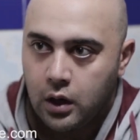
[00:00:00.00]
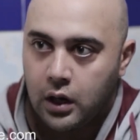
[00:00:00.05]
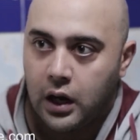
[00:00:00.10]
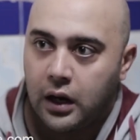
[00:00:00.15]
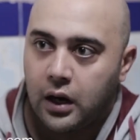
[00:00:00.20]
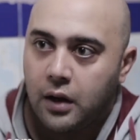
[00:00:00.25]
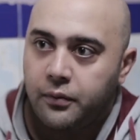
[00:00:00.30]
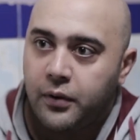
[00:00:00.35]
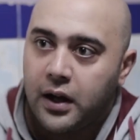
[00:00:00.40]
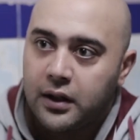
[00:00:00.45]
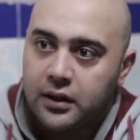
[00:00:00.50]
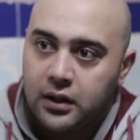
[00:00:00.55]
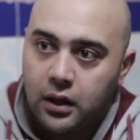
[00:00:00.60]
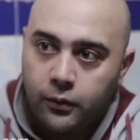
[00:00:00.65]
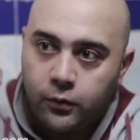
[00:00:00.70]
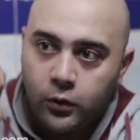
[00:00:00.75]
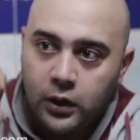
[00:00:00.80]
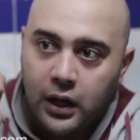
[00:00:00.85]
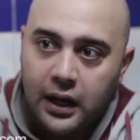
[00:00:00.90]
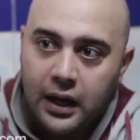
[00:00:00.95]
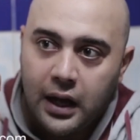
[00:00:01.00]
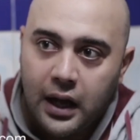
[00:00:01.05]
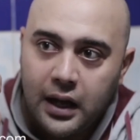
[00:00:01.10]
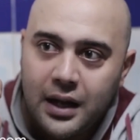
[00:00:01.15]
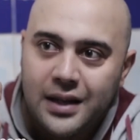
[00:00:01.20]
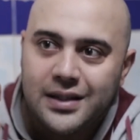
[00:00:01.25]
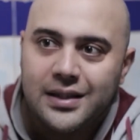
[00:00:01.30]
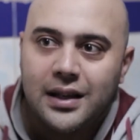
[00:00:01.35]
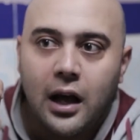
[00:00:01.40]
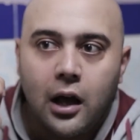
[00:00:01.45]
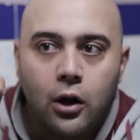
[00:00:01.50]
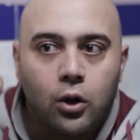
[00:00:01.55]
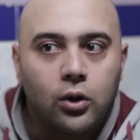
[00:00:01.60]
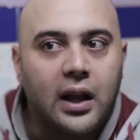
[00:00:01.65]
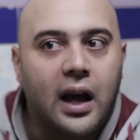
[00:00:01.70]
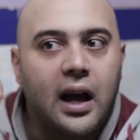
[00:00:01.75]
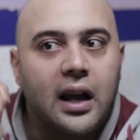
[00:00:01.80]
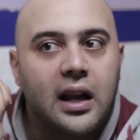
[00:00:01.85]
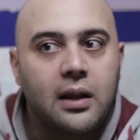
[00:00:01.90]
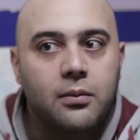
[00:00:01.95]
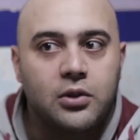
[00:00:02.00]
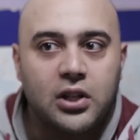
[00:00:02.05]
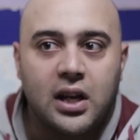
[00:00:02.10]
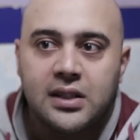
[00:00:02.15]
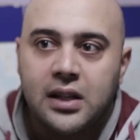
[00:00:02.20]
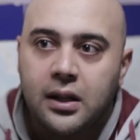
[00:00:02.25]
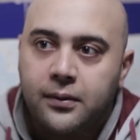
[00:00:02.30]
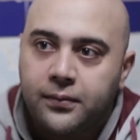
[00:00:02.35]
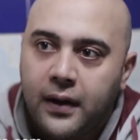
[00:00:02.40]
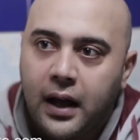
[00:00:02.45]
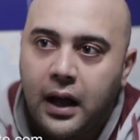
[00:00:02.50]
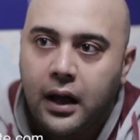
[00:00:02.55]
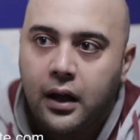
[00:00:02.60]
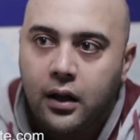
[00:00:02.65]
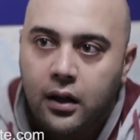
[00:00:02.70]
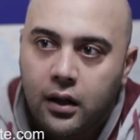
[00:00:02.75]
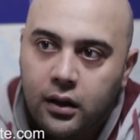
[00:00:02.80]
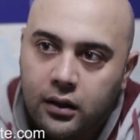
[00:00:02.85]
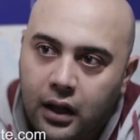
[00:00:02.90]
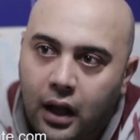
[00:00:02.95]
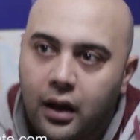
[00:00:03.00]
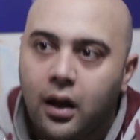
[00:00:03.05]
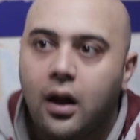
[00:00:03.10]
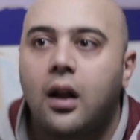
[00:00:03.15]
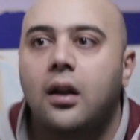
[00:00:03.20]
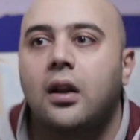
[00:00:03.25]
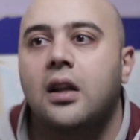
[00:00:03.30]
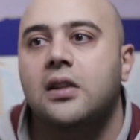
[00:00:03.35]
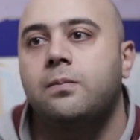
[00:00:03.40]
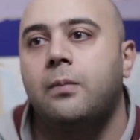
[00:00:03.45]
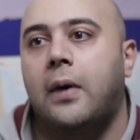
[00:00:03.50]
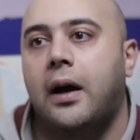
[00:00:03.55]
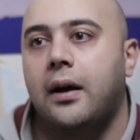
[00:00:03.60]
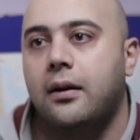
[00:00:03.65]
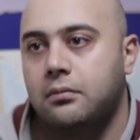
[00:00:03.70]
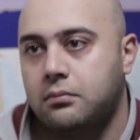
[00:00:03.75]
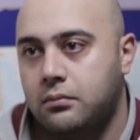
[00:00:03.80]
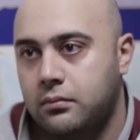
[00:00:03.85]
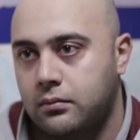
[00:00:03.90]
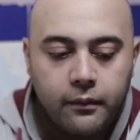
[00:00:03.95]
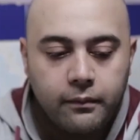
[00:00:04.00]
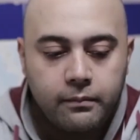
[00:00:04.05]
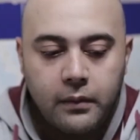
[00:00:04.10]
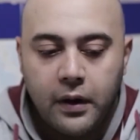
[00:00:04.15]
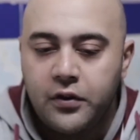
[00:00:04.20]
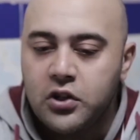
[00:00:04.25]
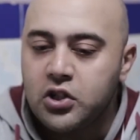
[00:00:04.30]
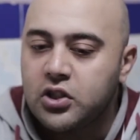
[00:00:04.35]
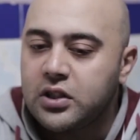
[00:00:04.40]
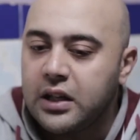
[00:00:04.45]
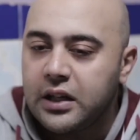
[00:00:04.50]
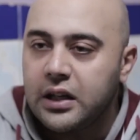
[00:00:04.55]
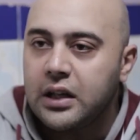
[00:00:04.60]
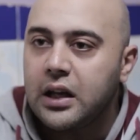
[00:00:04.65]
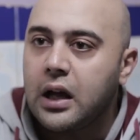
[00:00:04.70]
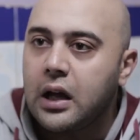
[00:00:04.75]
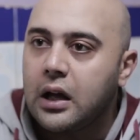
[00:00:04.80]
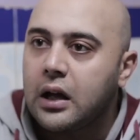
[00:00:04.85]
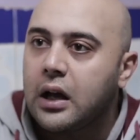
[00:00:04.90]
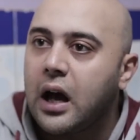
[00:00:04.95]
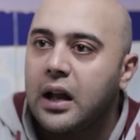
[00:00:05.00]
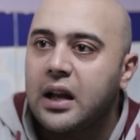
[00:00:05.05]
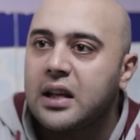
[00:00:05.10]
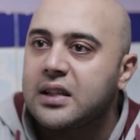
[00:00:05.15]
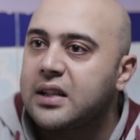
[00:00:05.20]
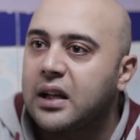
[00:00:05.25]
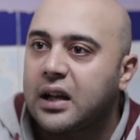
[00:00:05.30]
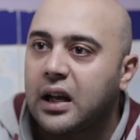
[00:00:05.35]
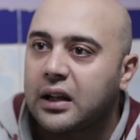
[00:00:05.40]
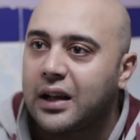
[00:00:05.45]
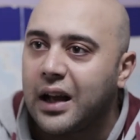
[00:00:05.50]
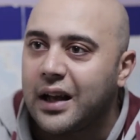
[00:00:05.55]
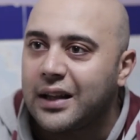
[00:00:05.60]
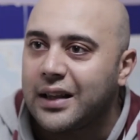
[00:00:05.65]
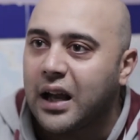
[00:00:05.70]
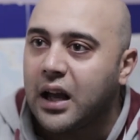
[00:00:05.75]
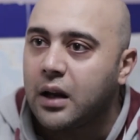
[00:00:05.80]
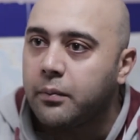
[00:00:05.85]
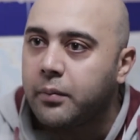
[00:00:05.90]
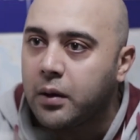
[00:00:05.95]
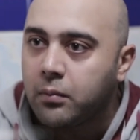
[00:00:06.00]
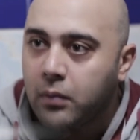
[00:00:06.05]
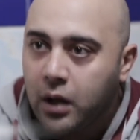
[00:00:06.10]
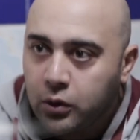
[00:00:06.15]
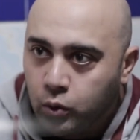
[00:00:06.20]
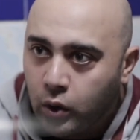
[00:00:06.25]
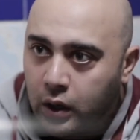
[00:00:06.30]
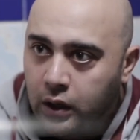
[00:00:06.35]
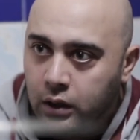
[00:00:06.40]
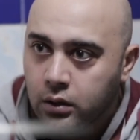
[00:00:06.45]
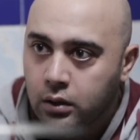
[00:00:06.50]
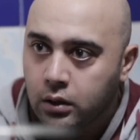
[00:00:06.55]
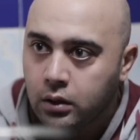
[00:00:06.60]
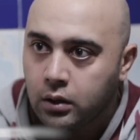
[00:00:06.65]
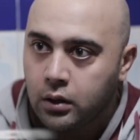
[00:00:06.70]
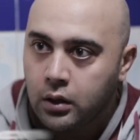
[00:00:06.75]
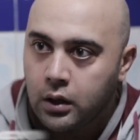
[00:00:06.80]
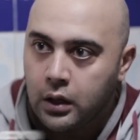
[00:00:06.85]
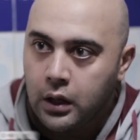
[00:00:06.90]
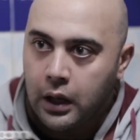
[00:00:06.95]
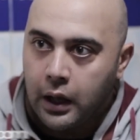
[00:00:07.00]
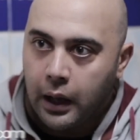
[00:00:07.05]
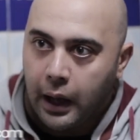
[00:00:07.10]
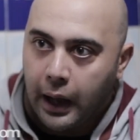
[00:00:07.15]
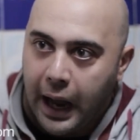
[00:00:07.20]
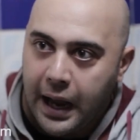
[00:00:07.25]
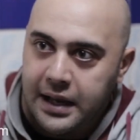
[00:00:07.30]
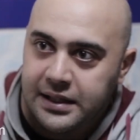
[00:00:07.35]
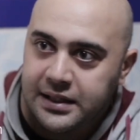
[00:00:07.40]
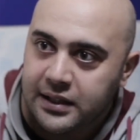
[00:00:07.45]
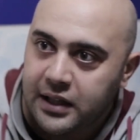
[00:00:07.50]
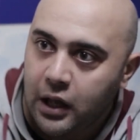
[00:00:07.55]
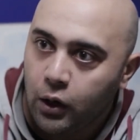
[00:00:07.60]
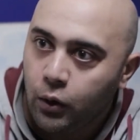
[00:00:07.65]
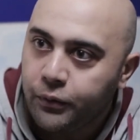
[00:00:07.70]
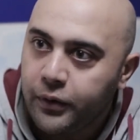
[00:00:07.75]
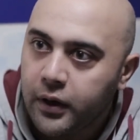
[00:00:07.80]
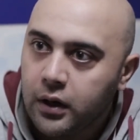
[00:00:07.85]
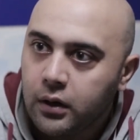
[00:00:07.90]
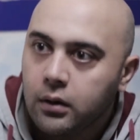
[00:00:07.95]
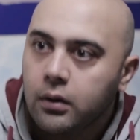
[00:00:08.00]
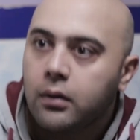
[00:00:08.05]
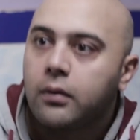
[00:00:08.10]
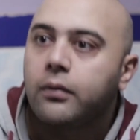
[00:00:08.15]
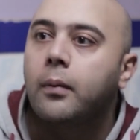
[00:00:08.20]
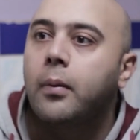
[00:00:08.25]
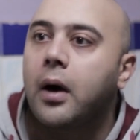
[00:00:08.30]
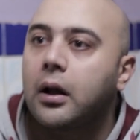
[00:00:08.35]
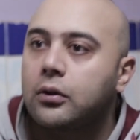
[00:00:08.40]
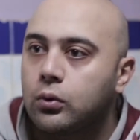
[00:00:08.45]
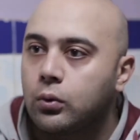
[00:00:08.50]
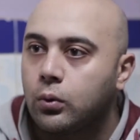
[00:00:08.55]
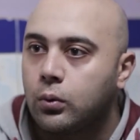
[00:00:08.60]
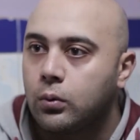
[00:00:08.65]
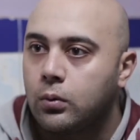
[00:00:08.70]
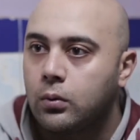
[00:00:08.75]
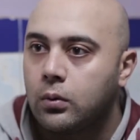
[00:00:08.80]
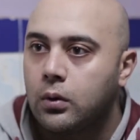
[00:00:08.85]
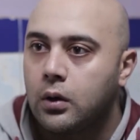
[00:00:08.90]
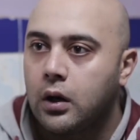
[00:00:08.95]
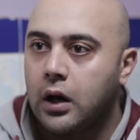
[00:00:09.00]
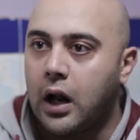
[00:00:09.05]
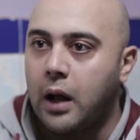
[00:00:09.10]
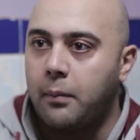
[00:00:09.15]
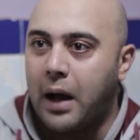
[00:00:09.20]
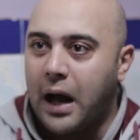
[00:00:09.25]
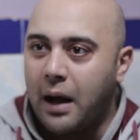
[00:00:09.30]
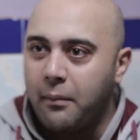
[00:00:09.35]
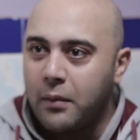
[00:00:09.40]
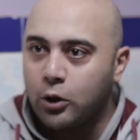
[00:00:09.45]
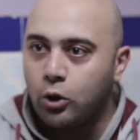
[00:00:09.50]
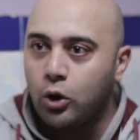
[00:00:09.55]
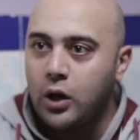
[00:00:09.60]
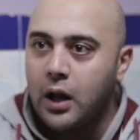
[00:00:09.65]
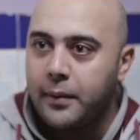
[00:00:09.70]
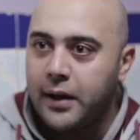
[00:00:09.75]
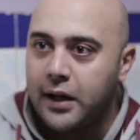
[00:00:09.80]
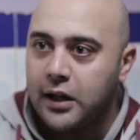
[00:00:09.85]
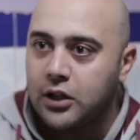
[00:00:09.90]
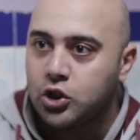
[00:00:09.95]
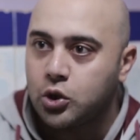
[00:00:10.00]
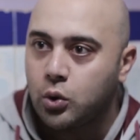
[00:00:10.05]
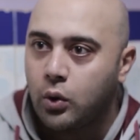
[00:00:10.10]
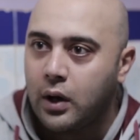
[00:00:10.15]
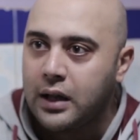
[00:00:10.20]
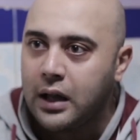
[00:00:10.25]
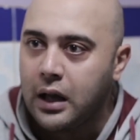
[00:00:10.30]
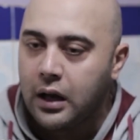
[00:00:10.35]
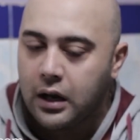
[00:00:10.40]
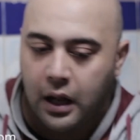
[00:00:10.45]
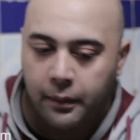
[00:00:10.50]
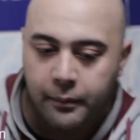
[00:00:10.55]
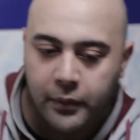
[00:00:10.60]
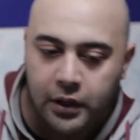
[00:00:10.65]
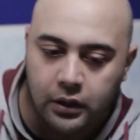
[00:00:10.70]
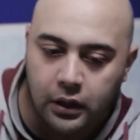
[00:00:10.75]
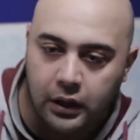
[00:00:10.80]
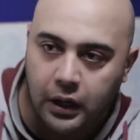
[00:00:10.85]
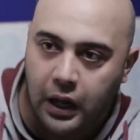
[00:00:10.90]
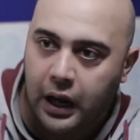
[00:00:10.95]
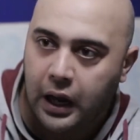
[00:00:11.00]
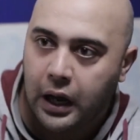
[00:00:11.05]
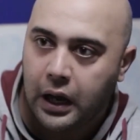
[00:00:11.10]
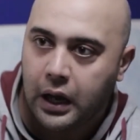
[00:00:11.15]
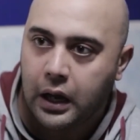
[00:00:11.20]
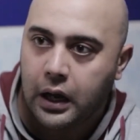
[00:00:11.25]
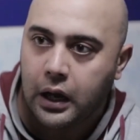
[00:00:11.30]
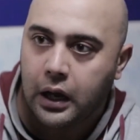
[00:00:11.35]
راح رفع التليفون على انس قال له تعالى ده مش عايز يدفع تعالى خلص معاه مفيش دقيقه انس ده كان جاي داخل بالمطوه عايز اداله فين في بطنه راح محمد لولا بعد شويه راح مد... راح